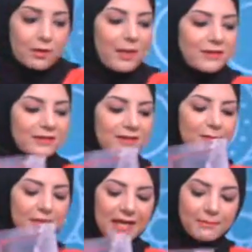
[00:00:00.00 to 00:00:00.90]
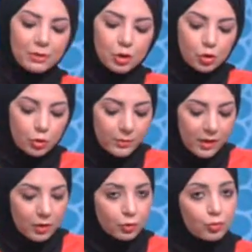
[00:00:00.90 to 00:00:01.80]
طبعا تتعمل قبل الشوربه
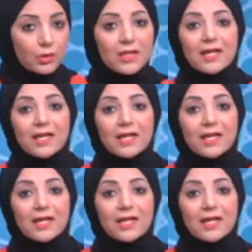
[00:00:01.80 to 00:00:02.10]
على طول